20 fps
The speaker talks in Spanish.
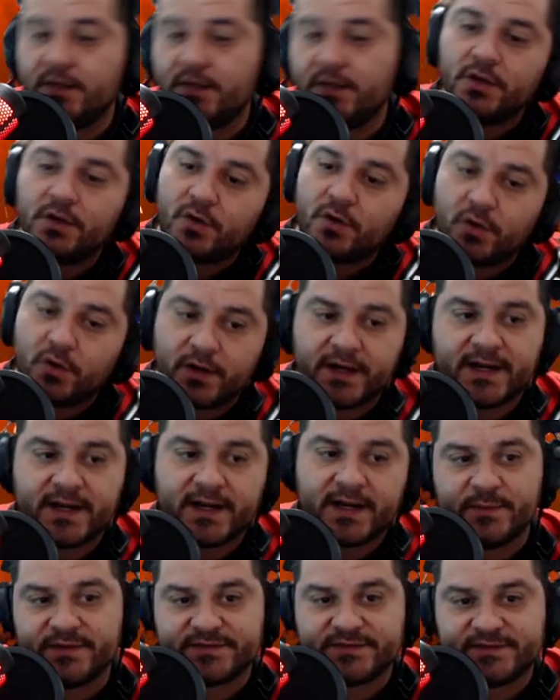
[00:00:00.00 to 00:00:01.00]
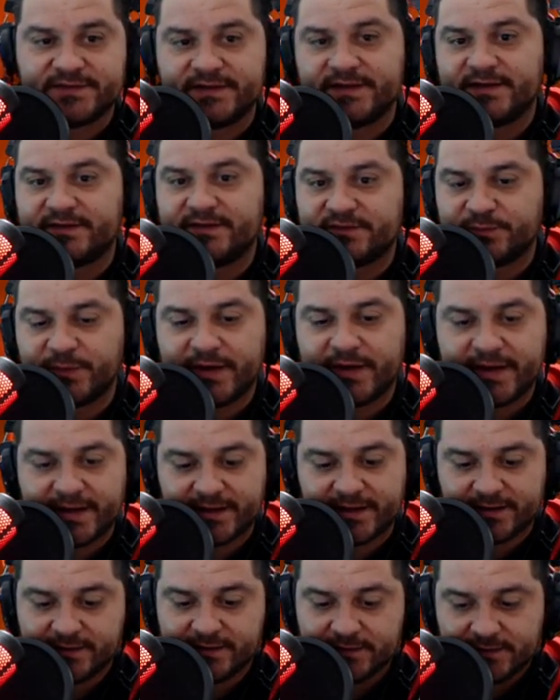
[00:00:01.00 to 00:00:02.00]
ojalá y me sigas para
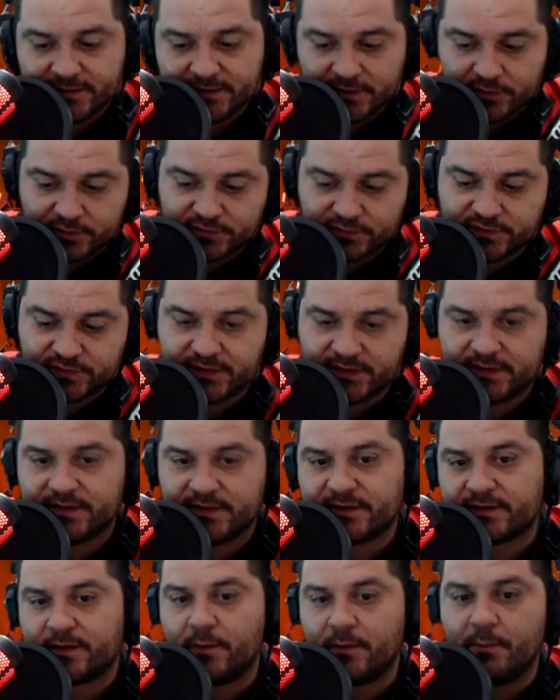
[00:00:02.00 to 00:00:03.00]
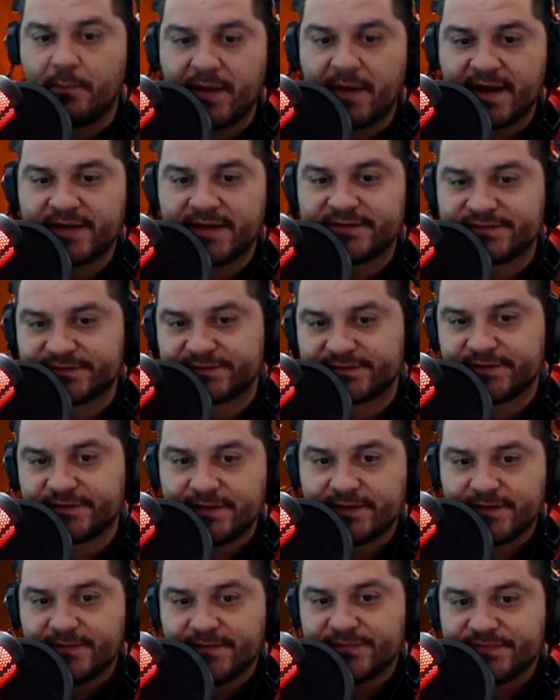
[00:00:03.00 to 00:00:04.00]
conseguir más
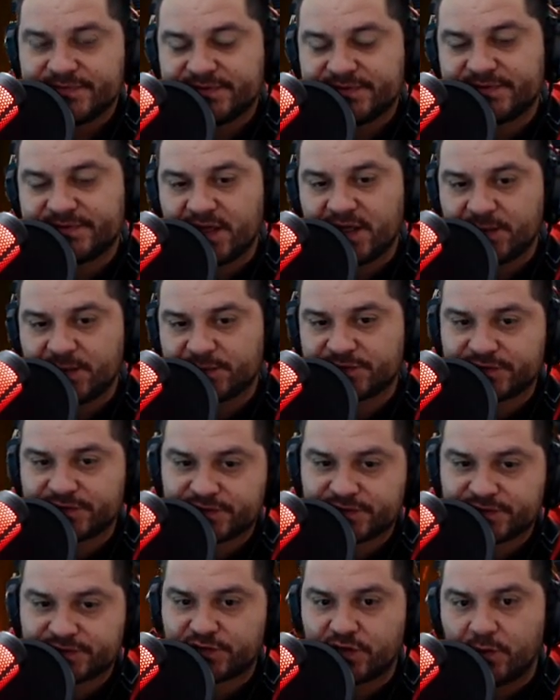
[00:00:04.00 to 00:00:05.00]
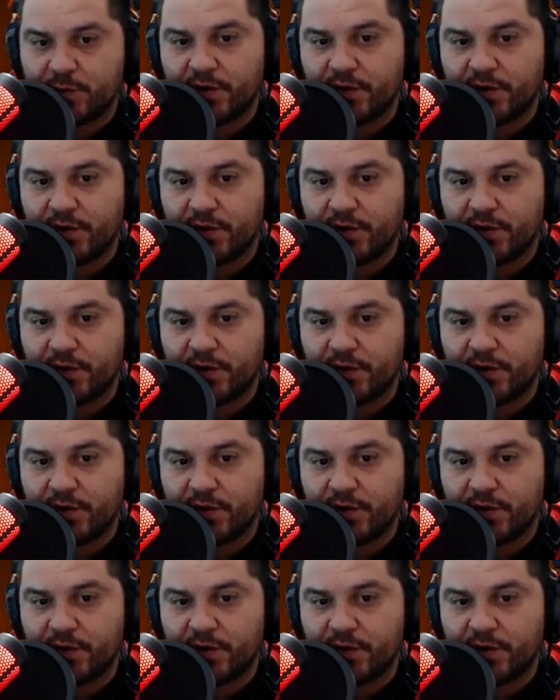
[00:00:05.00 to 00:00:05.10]
tips como